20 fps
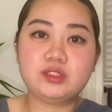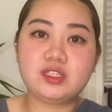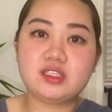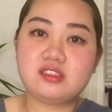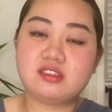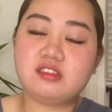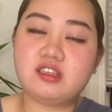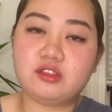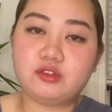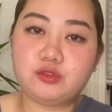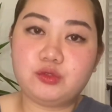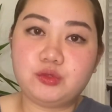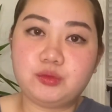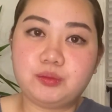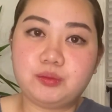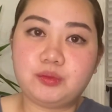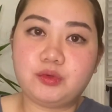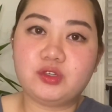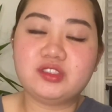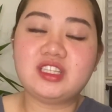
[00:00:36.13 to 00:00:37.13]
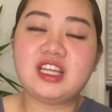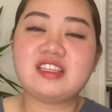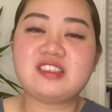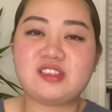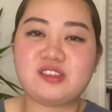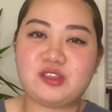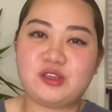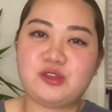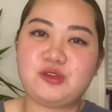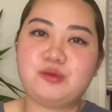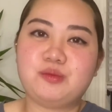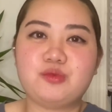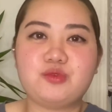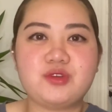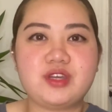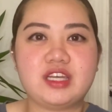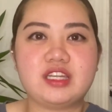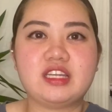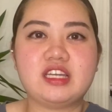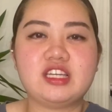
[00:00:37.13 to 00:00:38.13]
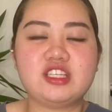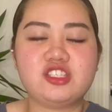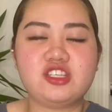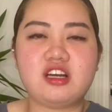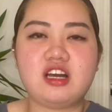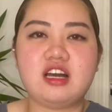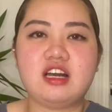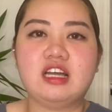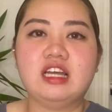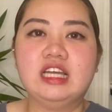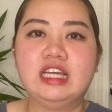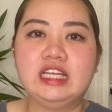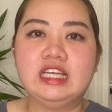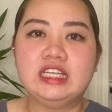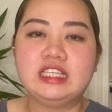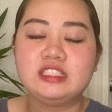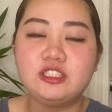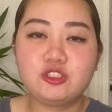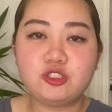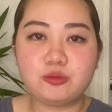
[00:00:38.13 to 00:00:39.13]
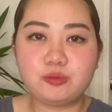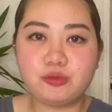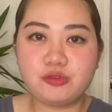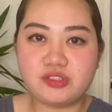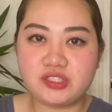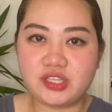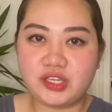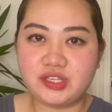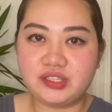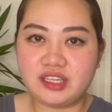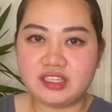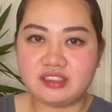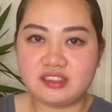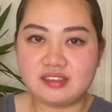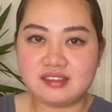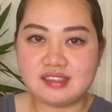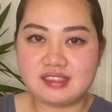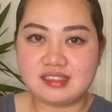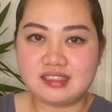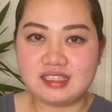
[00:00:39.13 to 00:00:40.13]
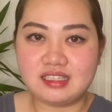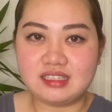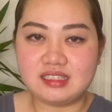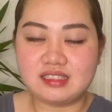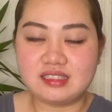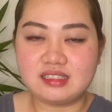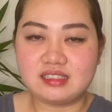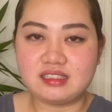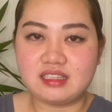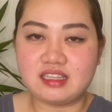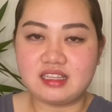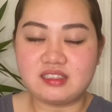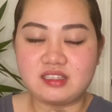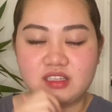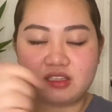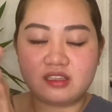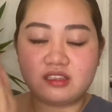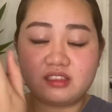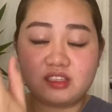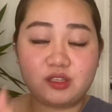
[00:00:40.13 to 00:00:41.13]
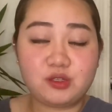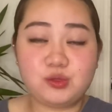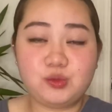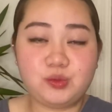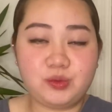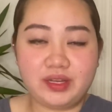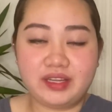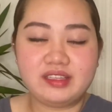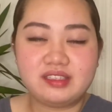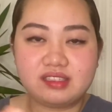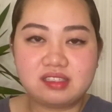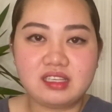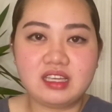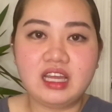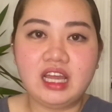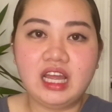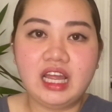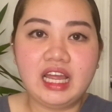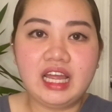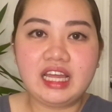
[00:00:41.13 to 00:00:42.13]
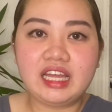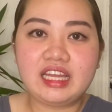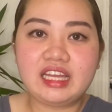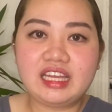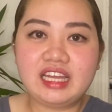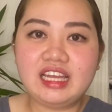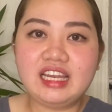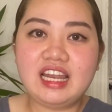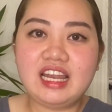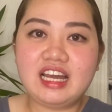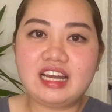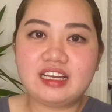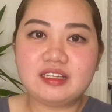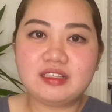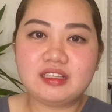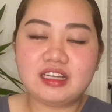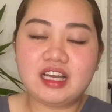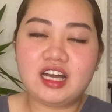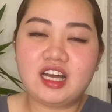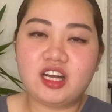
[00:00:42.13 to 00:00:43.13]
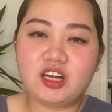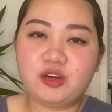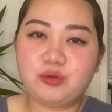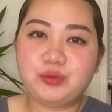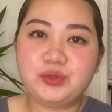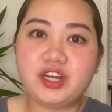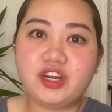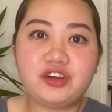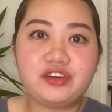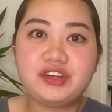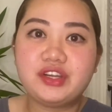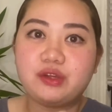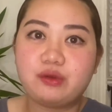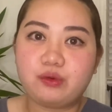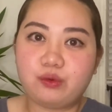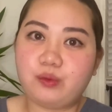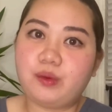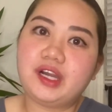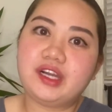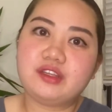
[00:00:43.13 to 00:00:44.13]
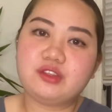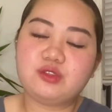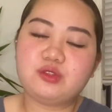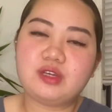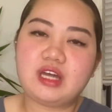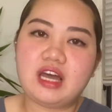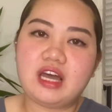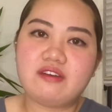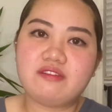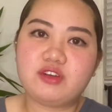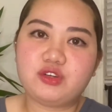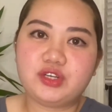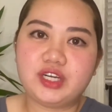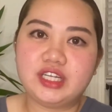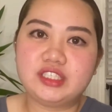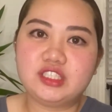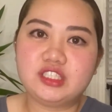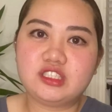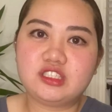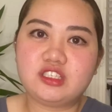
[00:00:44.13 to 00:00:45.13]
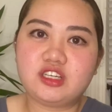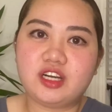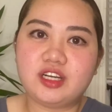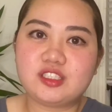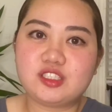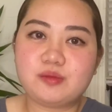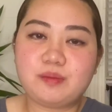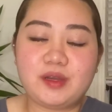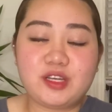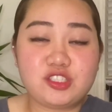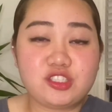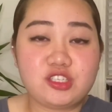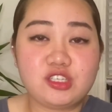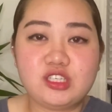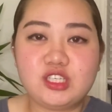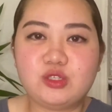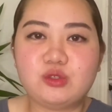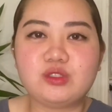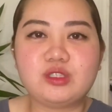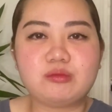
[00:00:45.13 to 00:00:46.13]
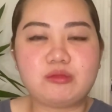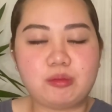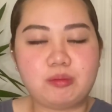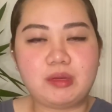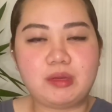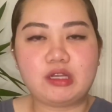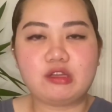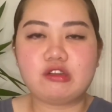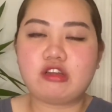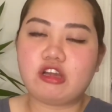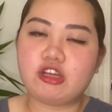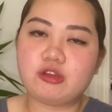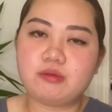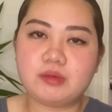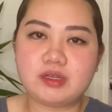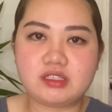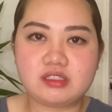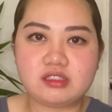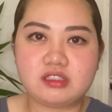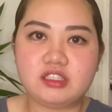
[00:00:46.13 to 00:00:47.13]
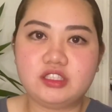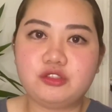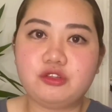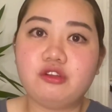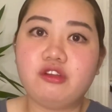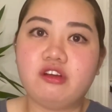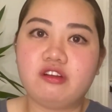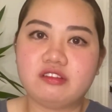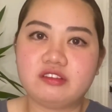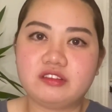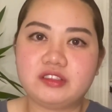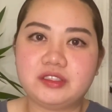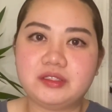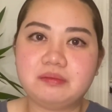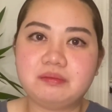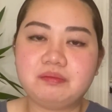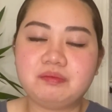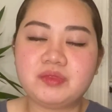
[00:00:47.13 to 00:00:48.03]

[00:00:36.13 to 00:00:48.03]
that's not true po. Nasa sa'yo po yan. At saka, dito po sa United States, nasa, sa US, kailangan, uh, we are required to have a credit card, especially kung nagpaplano na kayo mag-stay to long term.